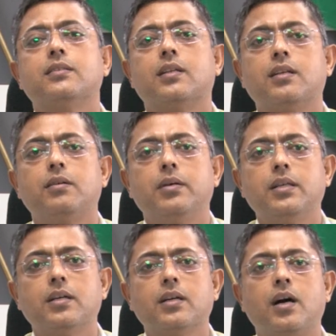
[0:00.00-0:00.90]
17 मई
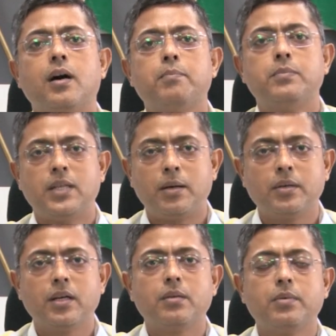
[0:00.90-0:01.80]
तक आप
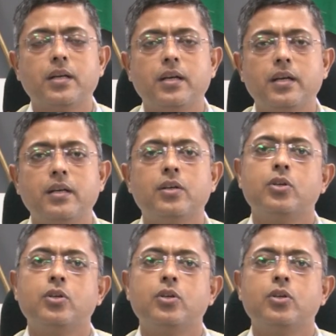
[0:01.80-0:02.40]
जामनगर में रहें